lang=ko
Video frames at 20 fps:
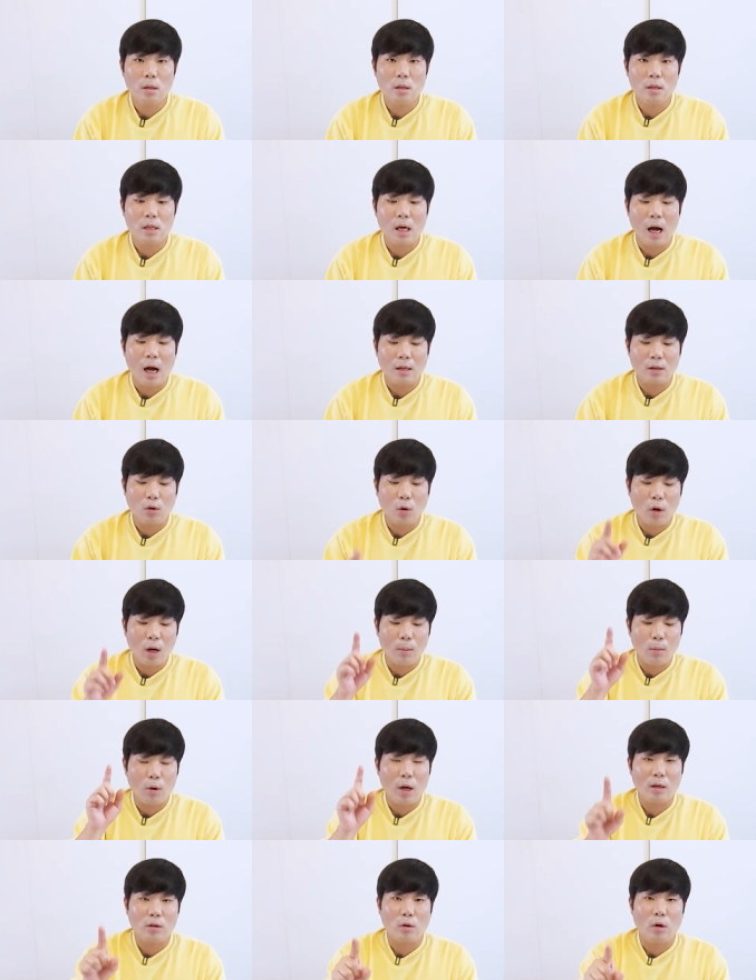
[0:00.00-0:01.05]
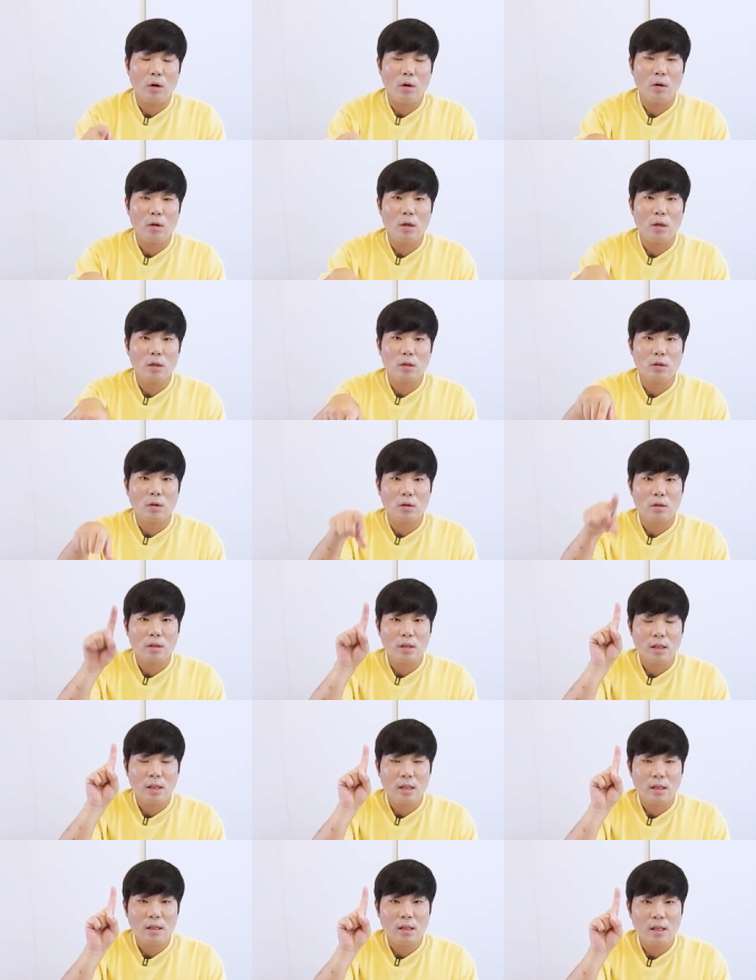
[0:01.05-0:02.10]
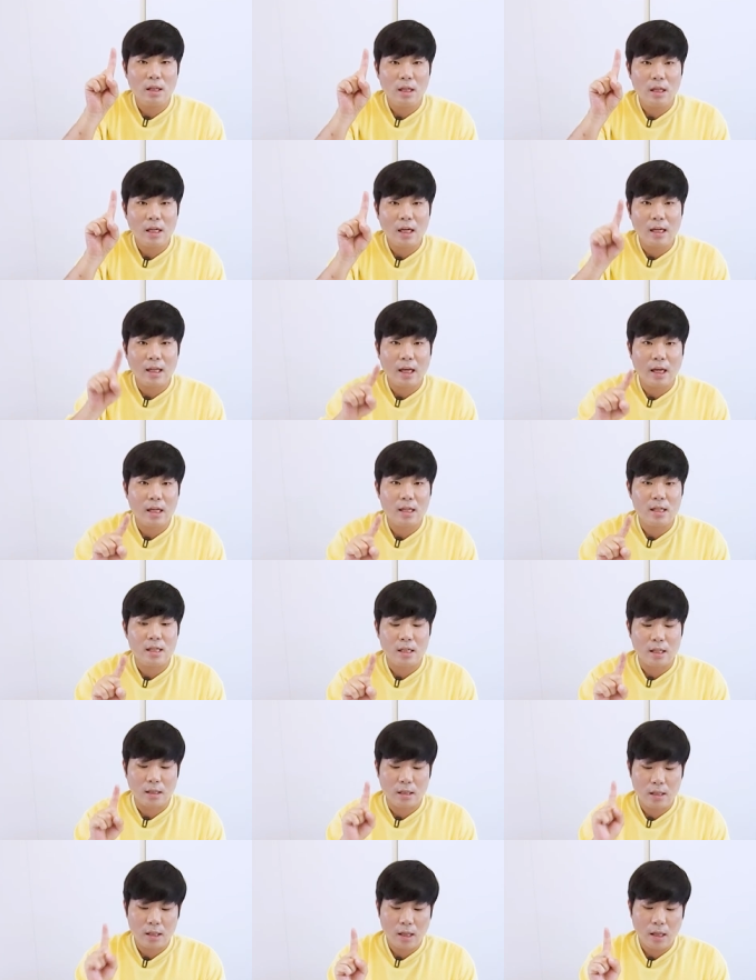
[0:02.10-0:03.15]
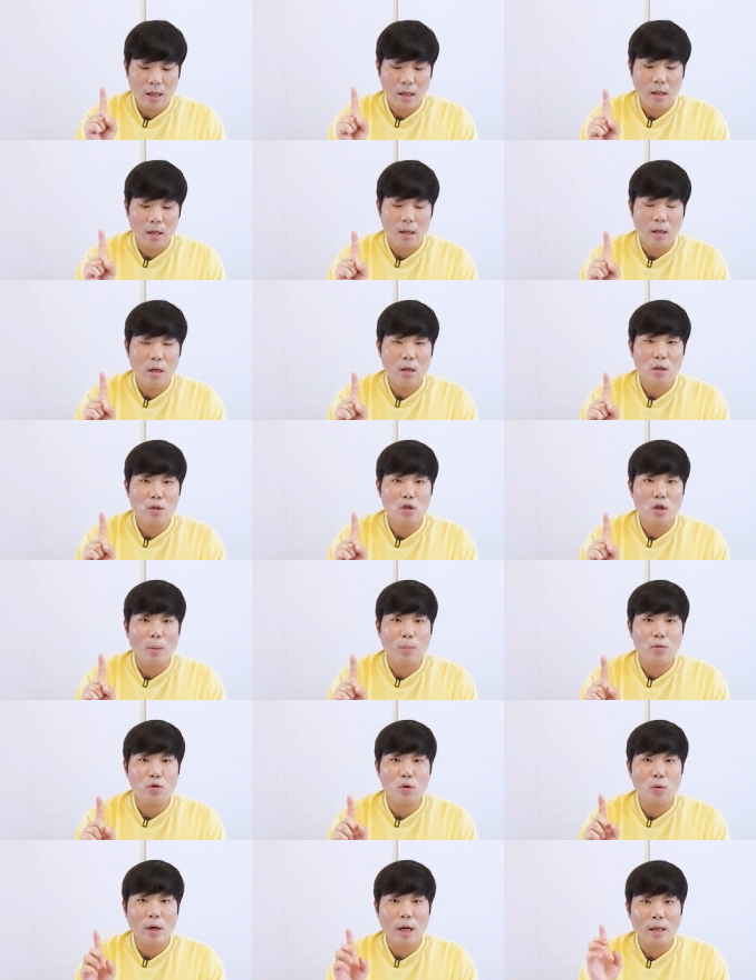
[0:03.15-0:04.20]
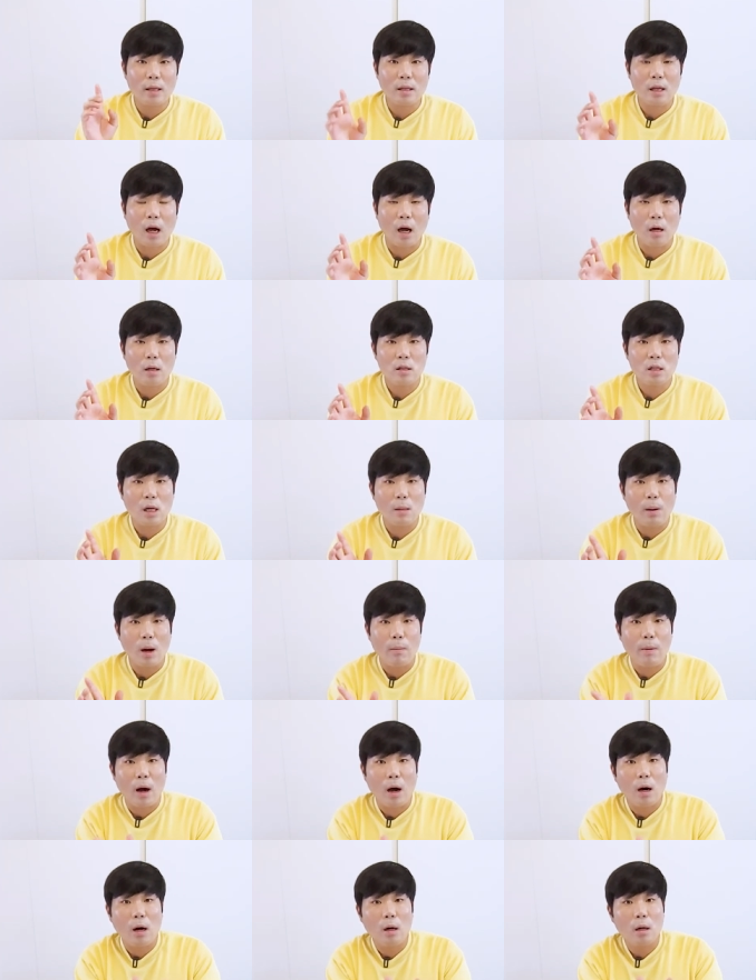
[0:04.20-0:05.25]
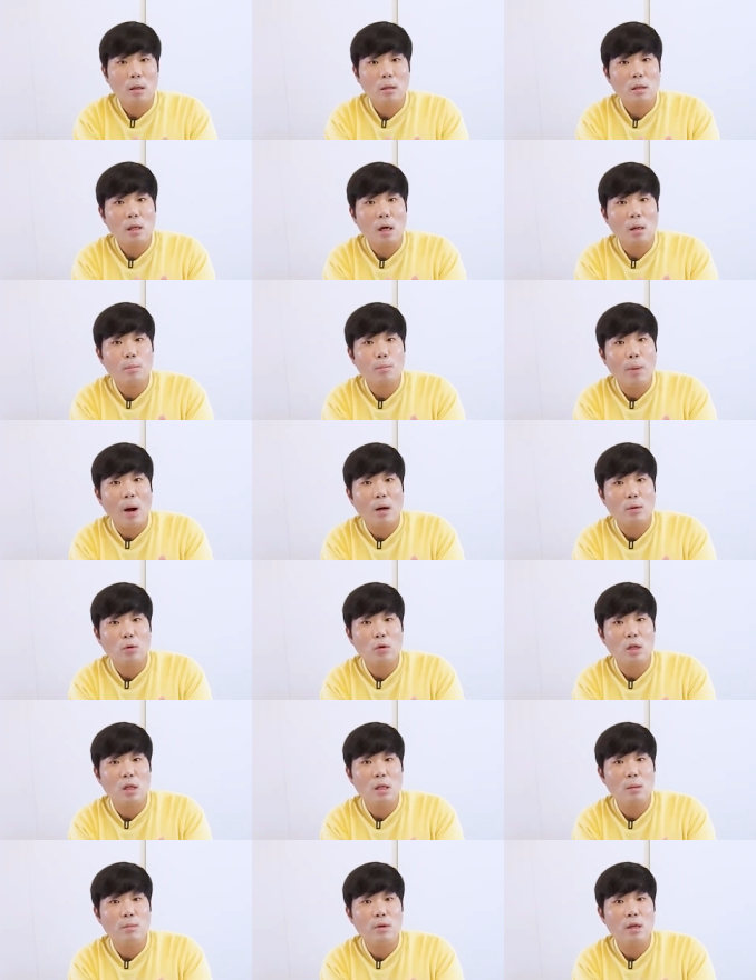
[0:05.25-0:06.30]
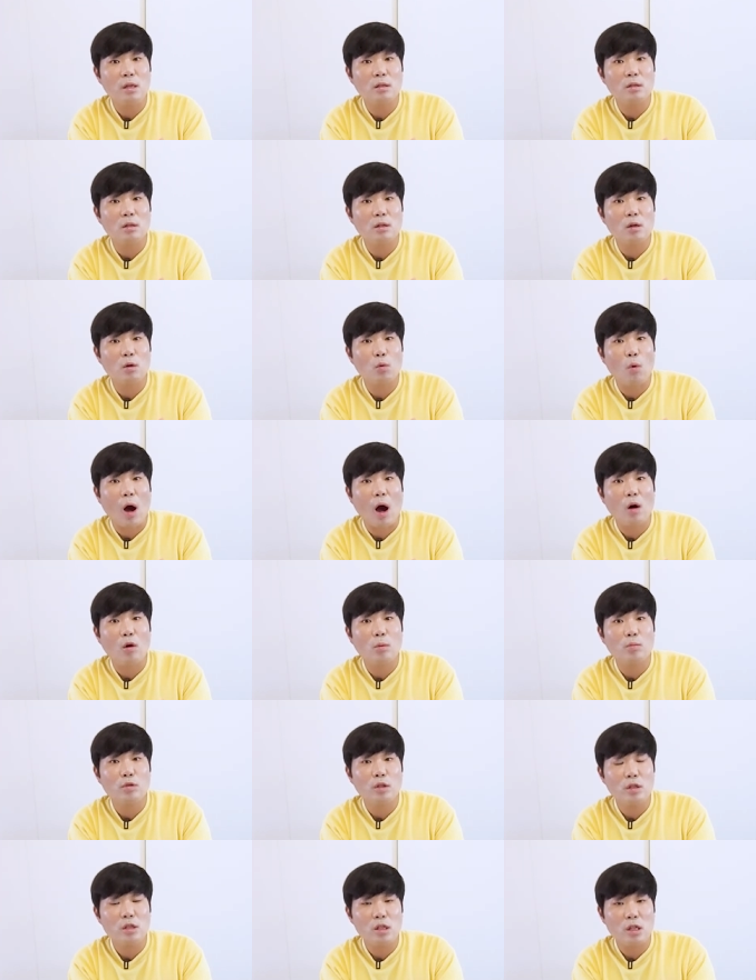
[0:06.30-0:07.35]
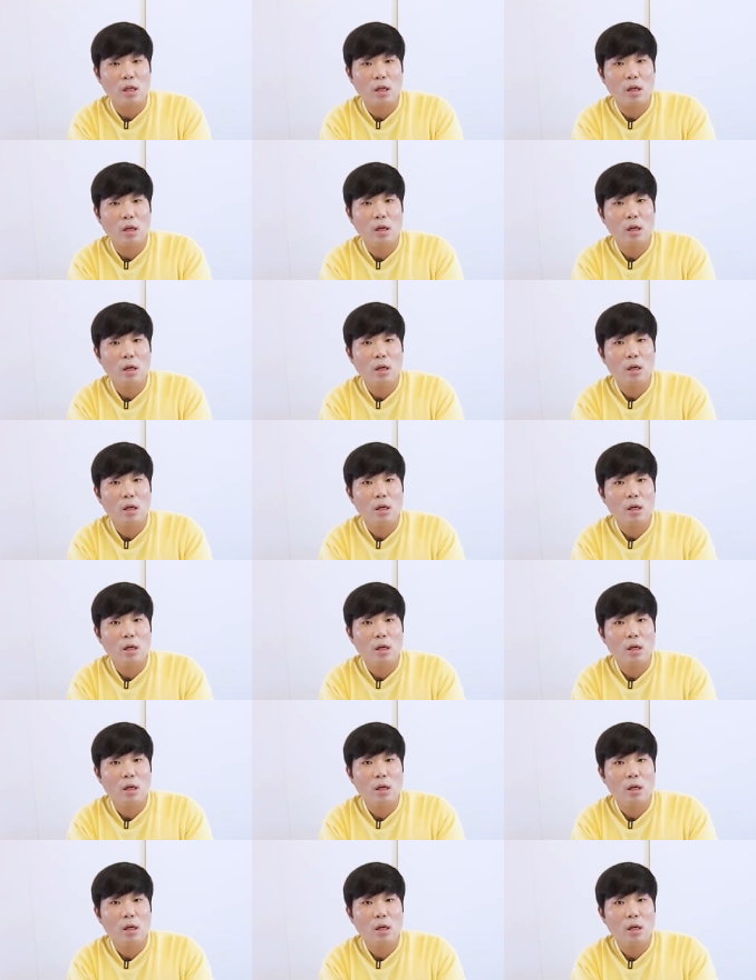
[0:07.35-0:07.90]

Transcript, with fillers: 자, 너가 뭐야 너? 너는 니가 되겠지, 그치? 접종했다. 자, 봐봐. 딱 봐도 이미 그거 과거문이지?